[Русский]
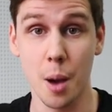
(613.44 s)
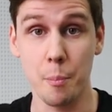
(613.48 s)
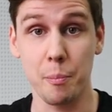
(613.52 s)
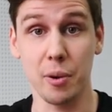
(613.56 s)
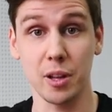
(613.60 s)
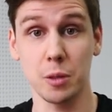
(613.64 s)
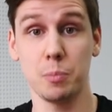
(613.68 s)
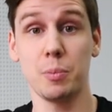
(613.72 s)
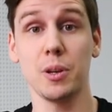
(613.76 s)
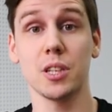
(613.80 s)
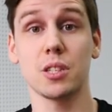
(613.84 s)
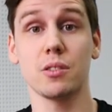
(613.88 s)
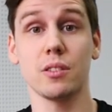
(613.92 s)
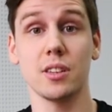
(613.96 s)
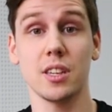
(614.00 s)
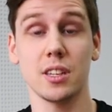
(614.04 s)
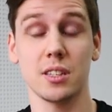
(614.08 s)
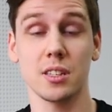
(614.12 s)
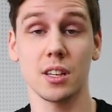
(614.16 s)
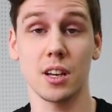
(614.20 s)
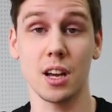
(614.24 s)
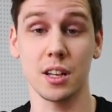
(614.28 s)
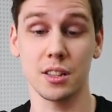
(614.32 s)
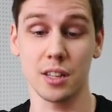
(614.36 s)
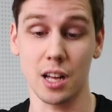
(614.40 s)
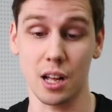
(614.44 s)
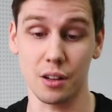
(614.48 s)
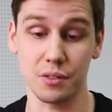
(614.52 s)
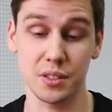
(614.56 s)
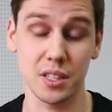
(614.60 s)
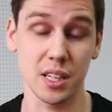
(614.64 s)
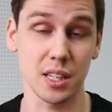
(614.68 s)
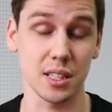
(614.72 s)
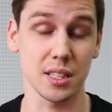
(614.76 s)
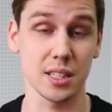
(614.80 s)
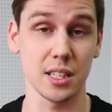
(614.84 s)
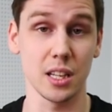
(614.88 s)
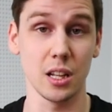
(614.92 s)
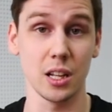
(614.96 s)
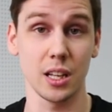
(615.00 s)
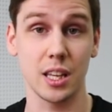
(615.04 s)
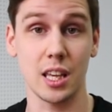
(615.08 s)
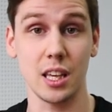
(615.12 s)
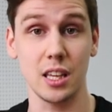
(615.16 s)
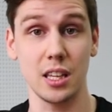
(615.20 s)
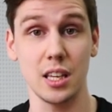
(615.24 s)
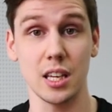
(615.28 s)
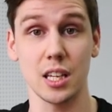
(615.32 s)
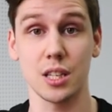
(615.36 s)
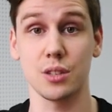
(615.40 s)
Подписывайтесь на канал, все ссылки
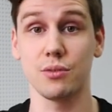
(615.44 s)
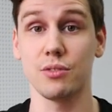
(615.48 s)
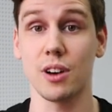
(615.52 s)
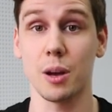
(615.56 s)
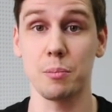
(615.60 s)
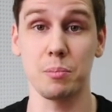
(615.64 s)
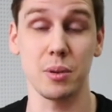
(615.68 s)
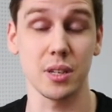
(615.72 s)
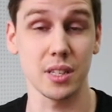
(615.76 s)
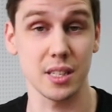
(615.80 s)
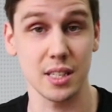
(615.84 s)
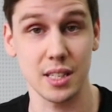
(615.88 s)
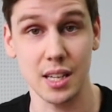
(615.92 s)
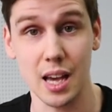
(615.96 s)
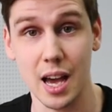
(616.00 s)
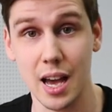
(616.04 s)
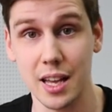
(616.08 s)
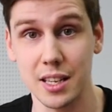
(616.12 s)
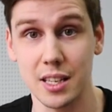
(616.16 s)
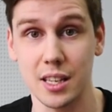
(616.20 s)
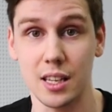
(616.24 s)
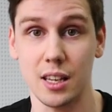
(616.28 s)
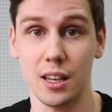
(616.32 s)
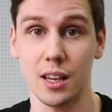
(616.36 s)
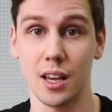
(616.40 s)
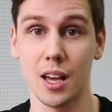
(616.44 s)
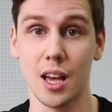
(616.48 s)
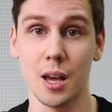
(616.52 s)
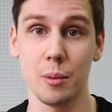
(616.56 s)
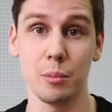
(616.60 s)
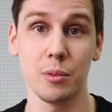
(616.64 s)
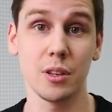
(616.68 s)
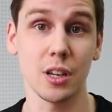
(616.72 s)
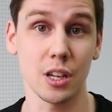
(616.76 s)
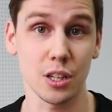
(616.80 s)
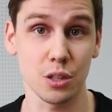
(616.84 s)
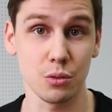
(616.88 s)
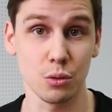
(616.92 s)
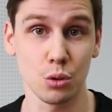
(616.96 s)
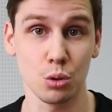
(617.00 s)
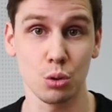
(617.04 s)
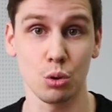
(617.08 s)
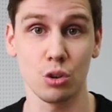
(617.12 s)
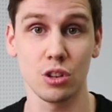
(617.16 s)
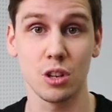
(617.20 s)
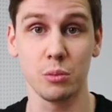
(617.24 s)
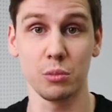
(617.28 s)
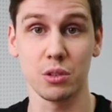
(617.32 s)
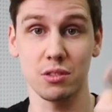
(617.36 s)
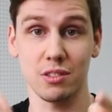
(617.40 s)
есть в описании. Меня зовут
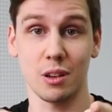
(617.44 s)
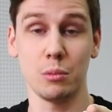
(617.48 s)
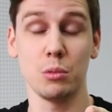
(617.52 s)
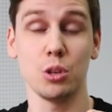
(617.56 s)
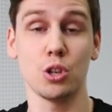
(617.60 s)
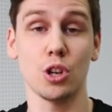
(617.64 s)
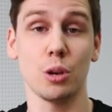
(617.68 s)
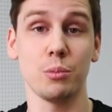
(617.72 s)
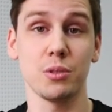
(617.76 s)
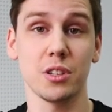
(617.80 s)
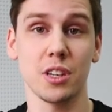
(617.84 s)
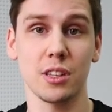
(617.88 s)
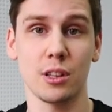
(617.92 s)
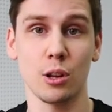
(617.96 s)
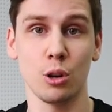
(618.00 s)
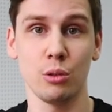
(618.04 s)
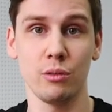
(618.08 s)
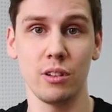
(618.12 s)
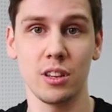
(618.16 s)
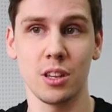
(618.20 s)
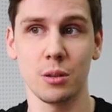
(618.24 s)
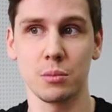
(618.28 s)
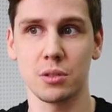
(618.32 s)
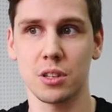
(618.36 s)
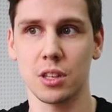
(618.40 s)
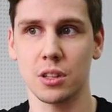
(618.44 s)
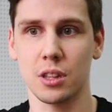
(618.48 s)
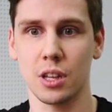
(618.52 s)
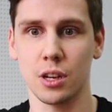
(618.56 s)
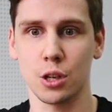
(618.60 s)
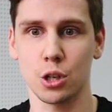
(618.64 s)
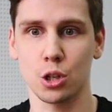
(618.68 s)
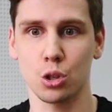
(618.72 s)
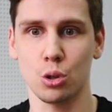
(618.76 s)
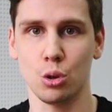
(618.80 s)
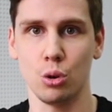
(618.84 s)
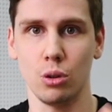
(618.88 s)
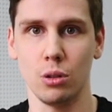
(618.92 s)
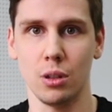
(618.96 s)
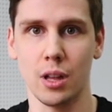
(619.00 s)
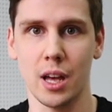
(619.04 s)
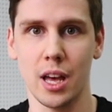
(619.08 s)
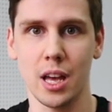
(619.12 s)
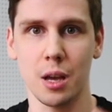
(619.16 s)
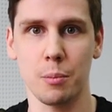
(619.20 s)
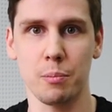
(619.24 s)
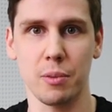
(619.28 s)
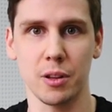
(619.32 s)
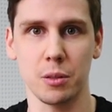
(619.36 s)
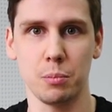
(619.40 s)
Руди, мы с вами еще обязательно увидимся, так что
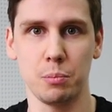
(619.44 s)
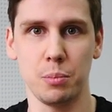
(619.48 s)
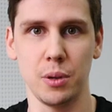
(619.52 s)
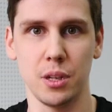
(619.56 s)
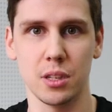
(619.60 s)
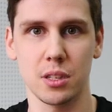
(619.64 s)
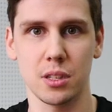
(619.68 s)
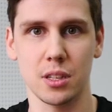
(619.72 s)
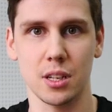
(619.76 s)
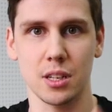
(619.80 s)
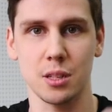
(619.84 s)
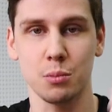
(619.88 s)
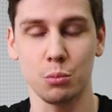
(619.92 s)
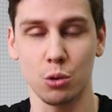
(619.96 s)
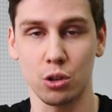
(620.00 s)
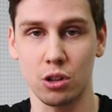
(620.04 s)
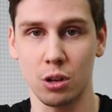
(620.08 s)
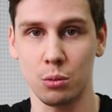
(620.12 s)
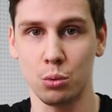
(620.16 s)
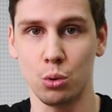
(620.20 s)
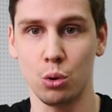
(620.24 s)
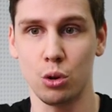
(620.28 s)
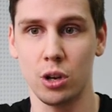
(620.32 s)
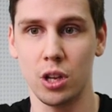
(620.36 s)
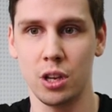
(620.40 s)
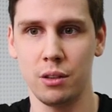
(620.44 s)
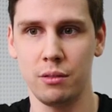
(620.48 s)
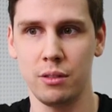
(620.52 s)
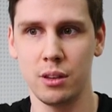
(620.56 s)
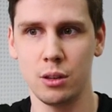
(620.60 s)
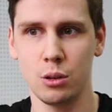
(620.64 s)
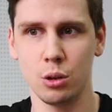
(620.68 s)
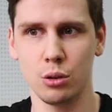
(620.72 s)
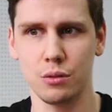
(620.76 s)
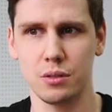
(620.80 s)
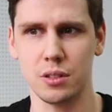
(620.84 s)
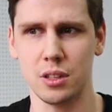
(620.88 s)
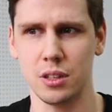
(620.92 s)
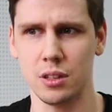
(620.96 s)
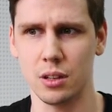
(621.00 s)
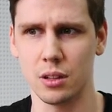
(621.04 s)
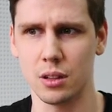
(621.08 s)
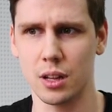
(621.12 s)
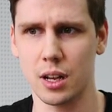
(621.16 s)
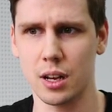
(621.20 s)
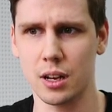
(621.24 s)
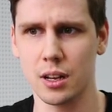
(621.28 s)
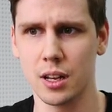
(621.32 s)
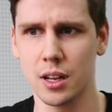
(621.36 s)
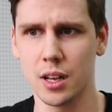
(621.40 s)
лайк, подписка, смотрим другие видео, все
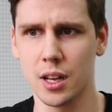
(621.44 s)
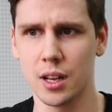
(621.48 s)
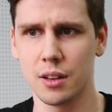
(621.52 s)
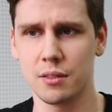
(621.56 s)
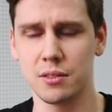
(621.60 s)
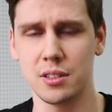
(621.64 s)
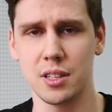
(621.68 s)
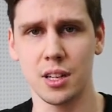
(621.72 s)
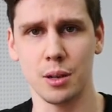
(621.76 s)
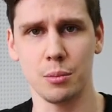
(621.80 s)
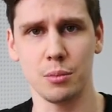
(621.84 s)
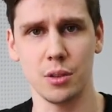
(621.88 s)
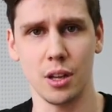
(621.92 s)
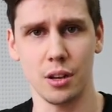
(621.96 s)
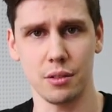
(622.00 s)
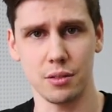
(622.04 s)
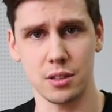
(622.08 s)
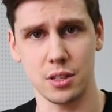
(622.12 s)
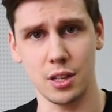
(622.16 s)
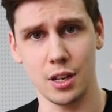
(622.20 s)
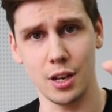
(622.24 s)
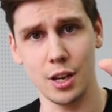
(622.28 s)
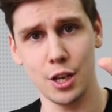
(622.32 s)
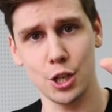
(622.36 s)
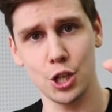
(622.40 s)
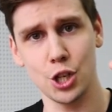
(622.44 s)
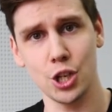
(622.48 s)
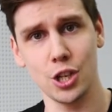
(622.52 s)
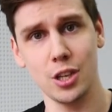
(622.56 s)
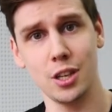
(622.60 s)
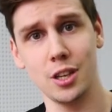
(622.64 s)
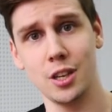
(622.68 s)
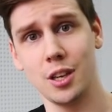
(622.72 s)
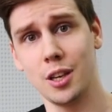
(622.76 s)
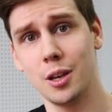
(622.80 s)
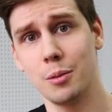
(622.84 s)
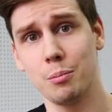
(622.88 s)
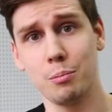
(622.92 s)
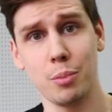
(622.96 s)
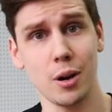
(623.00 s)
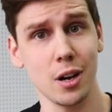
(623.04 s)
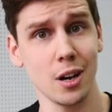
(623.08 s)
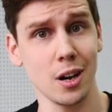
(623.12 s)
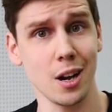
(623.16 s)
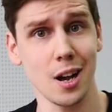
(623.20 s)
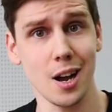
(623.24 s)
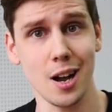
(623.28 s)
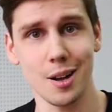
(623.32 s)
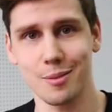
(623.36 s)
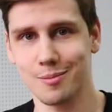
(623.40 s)
дела. Всем до встречи и
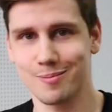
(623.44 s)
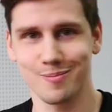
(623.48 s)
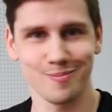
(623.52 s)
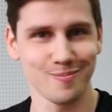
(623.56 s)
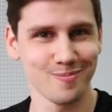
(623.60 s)
пока!